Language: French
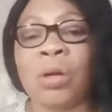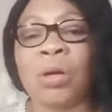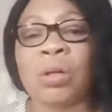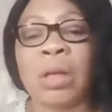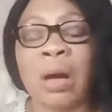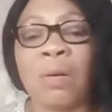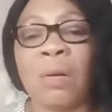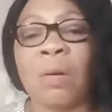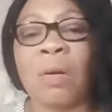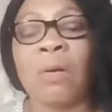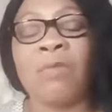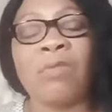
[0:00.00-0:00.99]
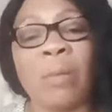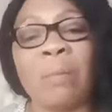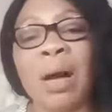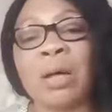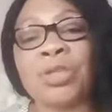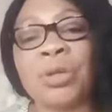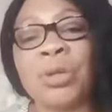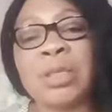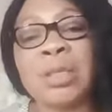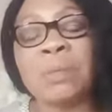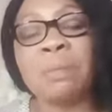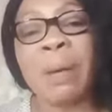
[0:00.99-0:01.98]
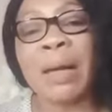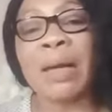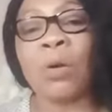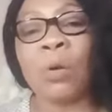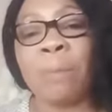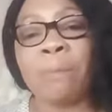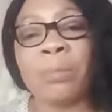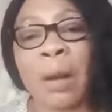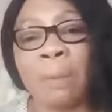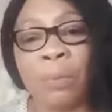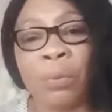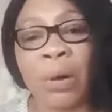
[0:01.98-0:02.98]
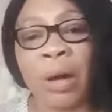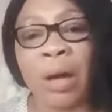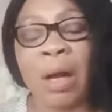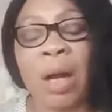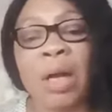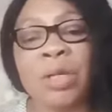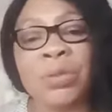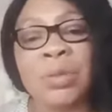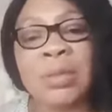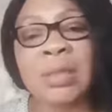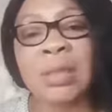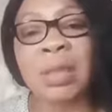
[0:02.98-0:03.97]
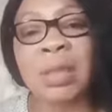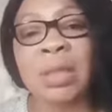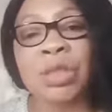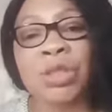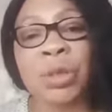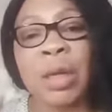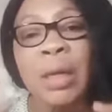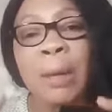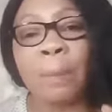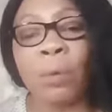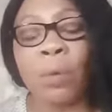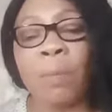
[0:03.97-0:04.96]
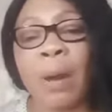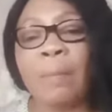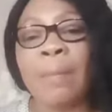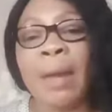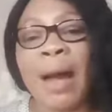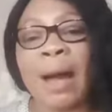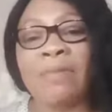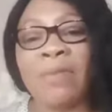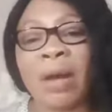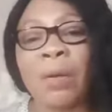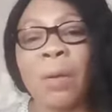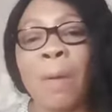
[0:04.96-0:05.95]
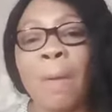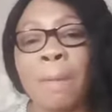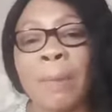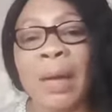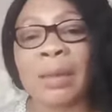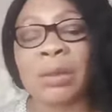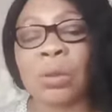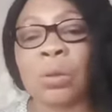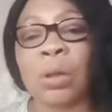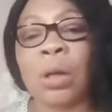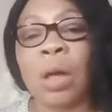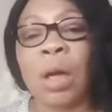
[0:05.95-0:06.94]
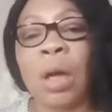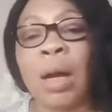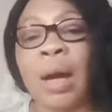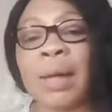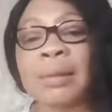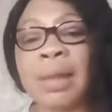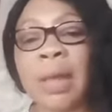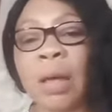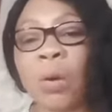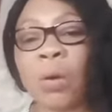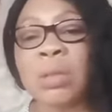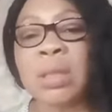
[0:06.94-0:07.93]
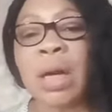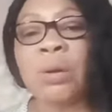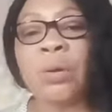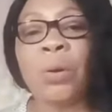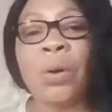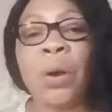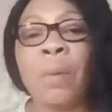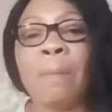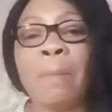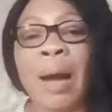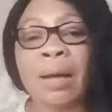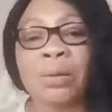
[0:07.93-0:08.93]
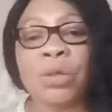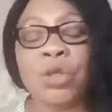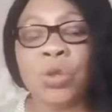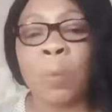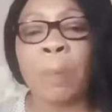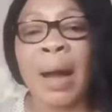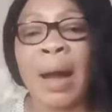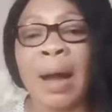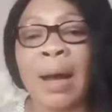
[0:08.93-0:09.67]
D'accord Vraiment, je ne cite pas des contemporains. Je dis, je n'ai des problèmes avec euh, personne. À ce qui concerne Marthe Chopin,